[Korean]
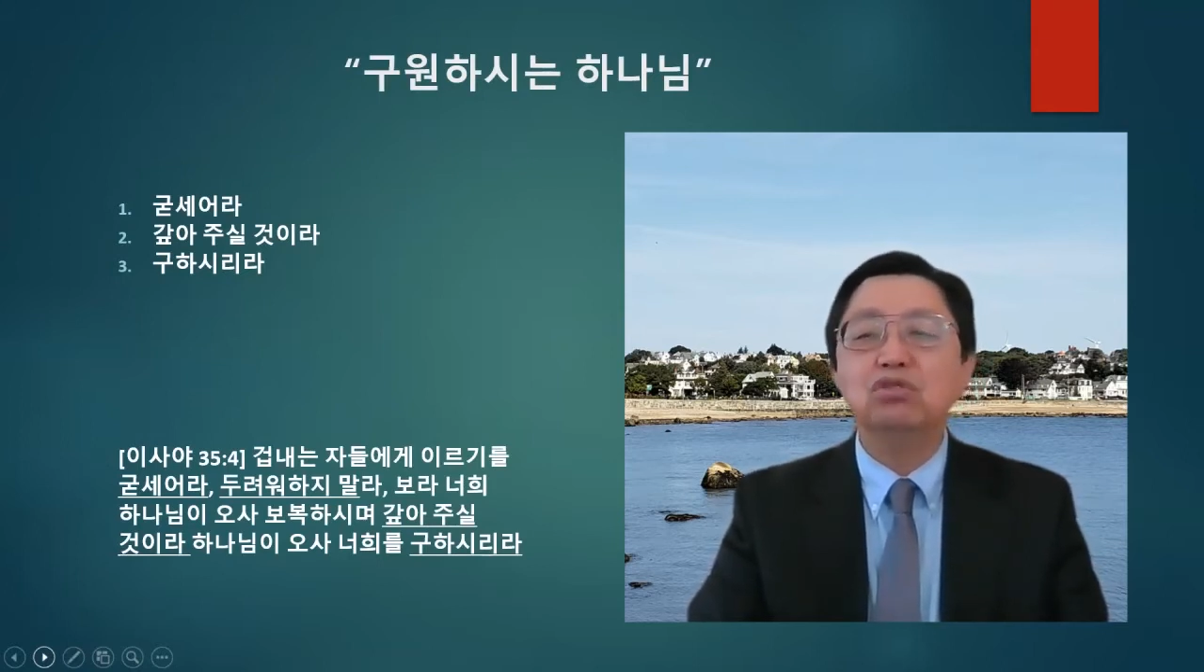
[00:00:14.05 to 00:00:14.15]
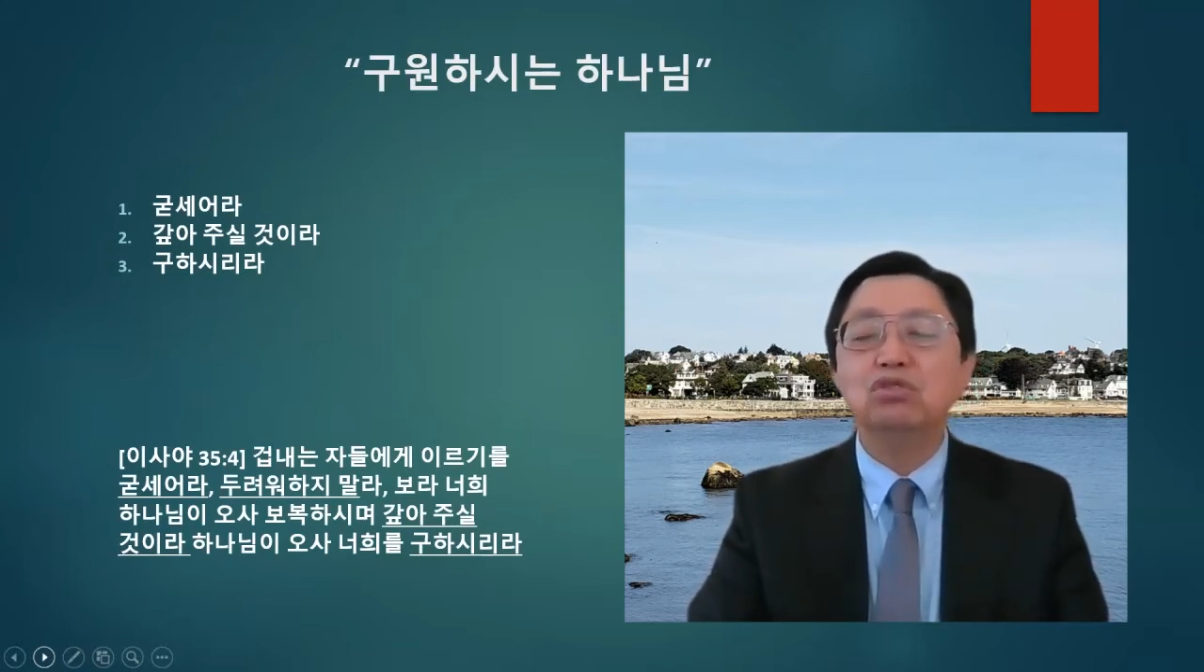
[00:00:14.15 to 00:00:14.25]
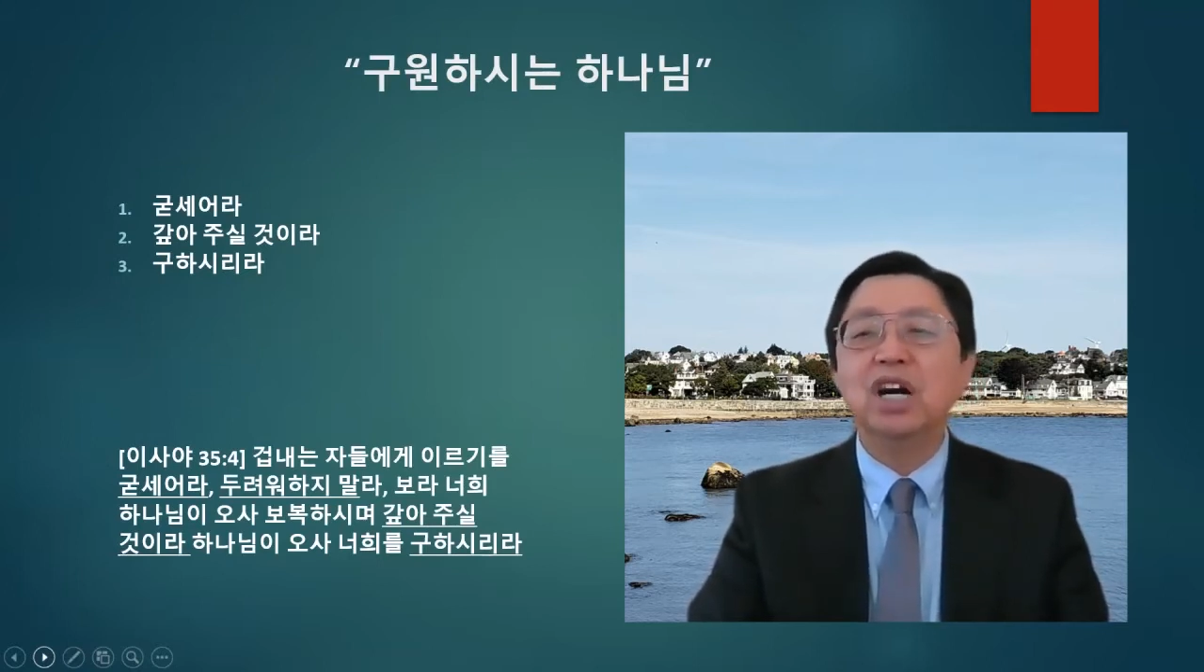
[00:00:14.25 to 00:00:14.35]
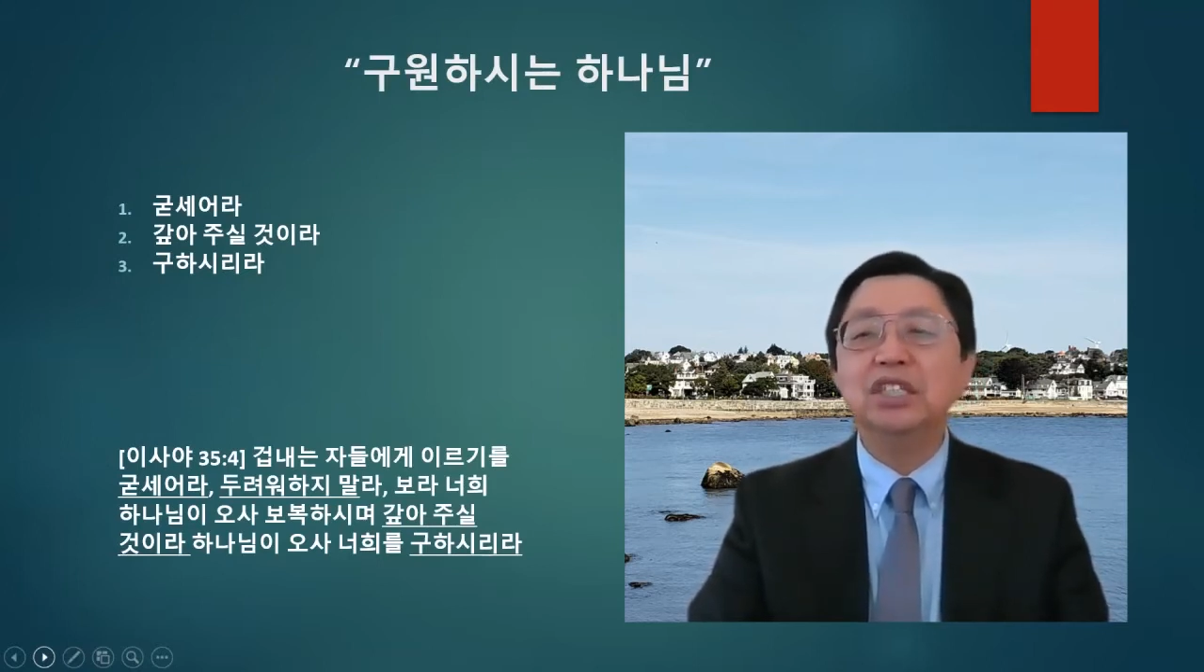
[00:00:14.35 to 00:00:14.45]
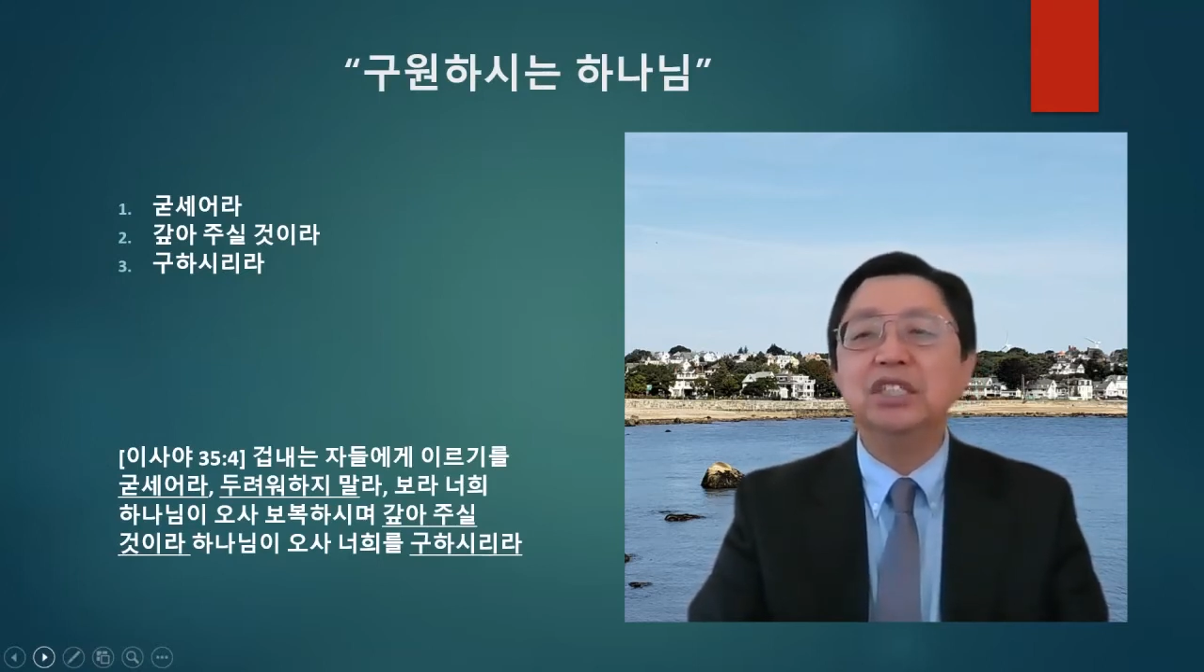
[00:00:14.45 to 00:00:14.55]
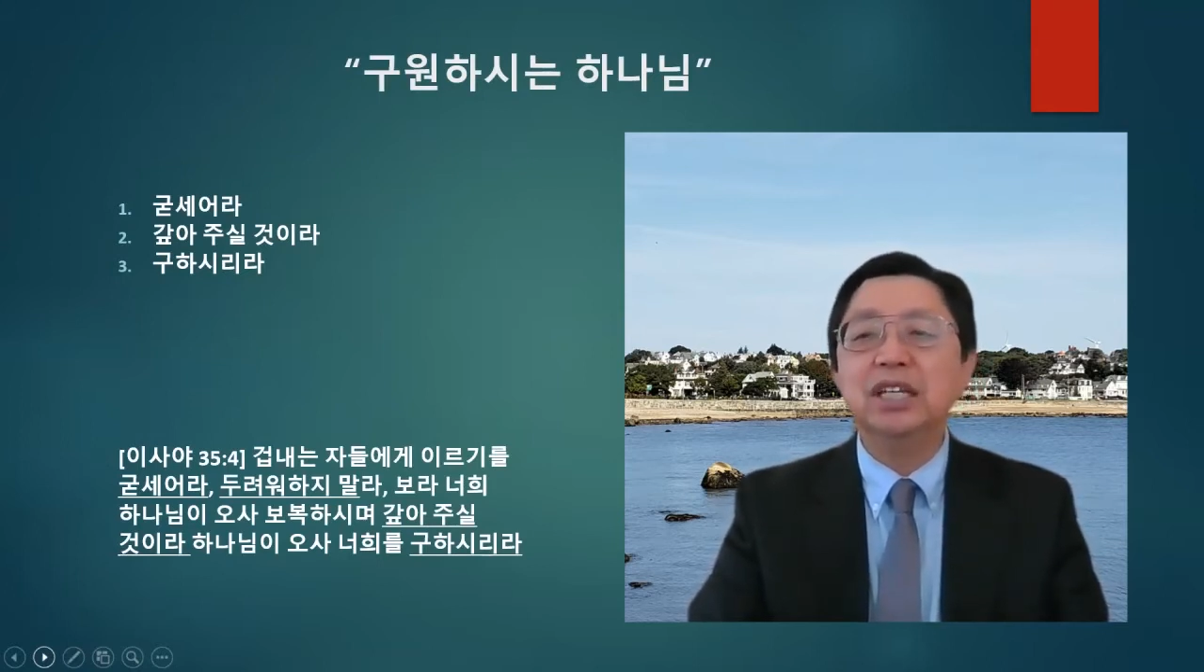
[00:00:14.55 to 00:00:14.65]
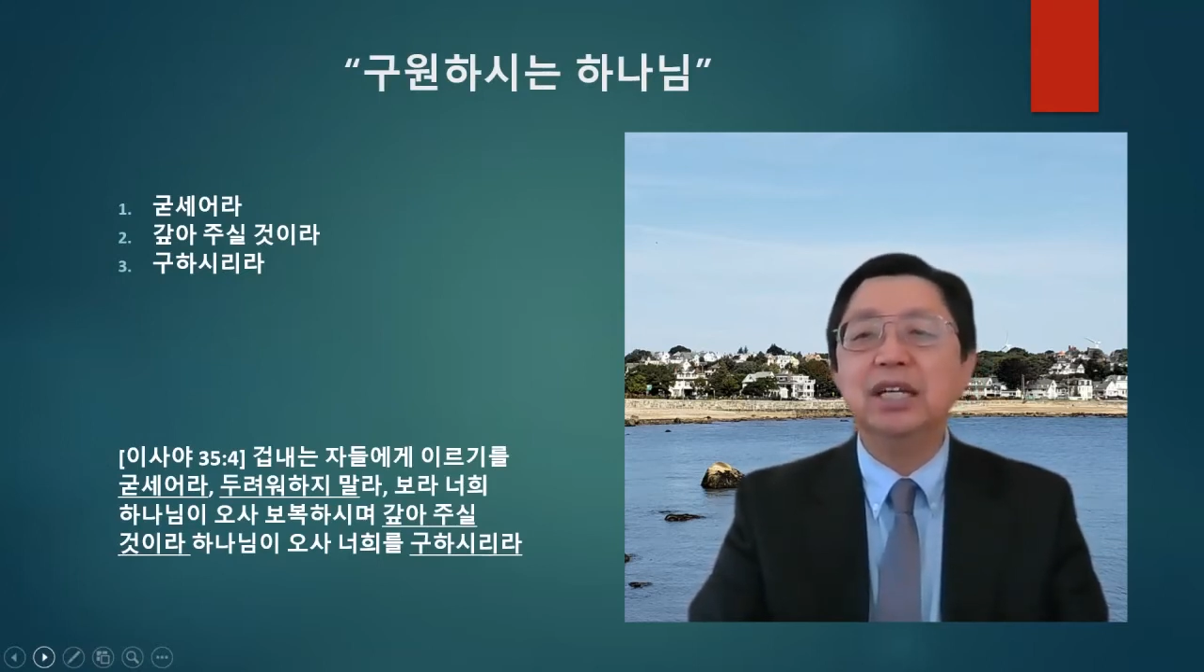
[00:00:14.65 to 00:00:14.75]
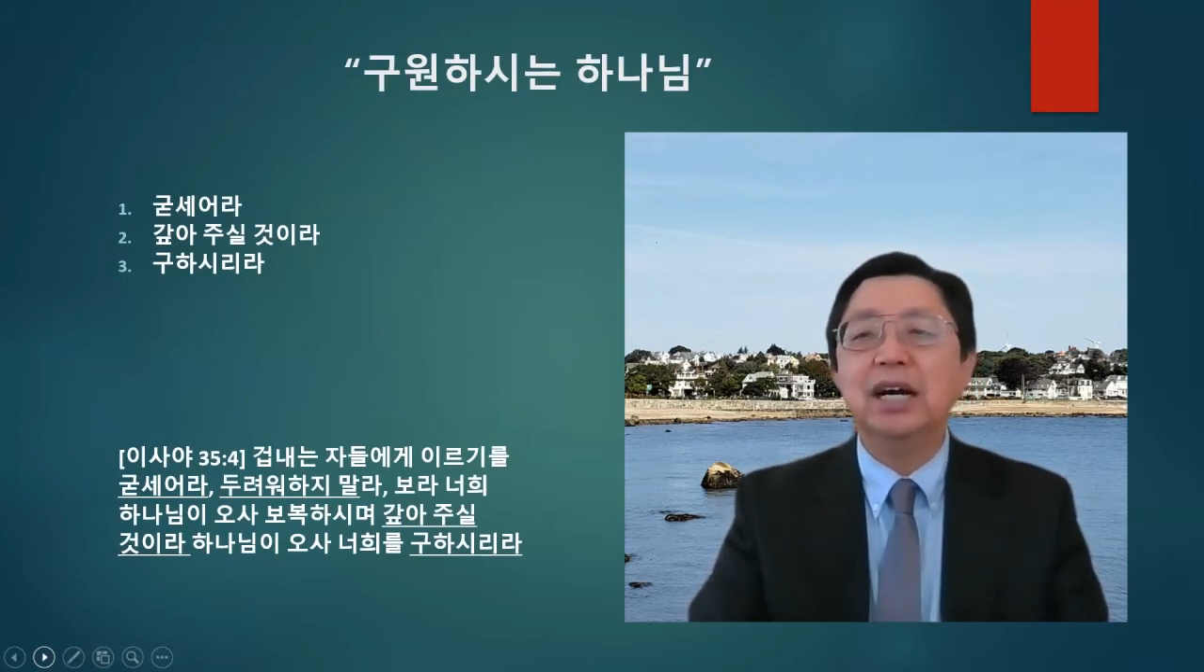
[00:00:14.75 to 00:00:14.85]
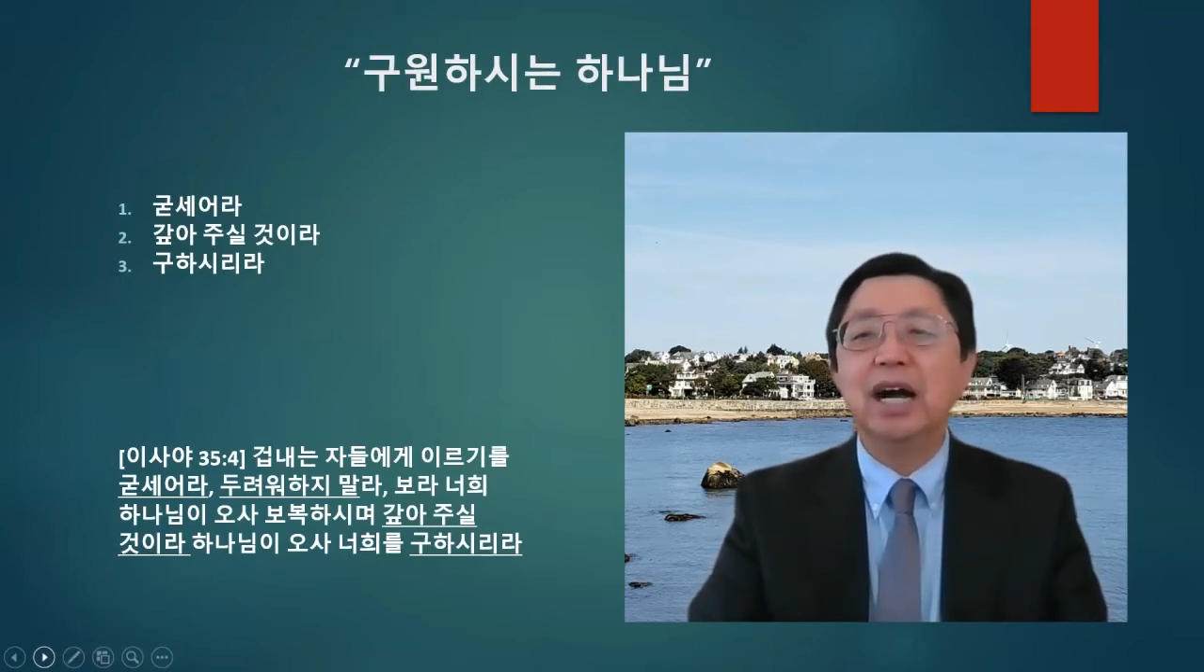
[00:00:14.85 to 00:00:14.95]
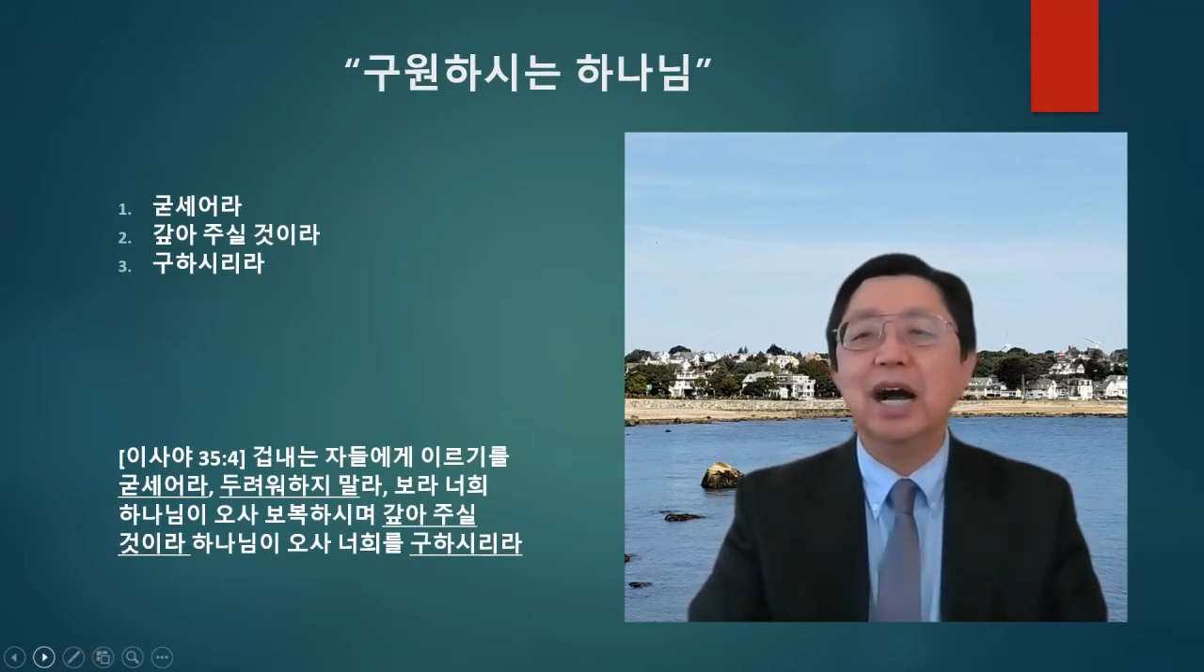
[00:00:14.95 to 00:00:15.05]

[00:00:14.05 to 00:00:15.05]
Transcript: 구하시리라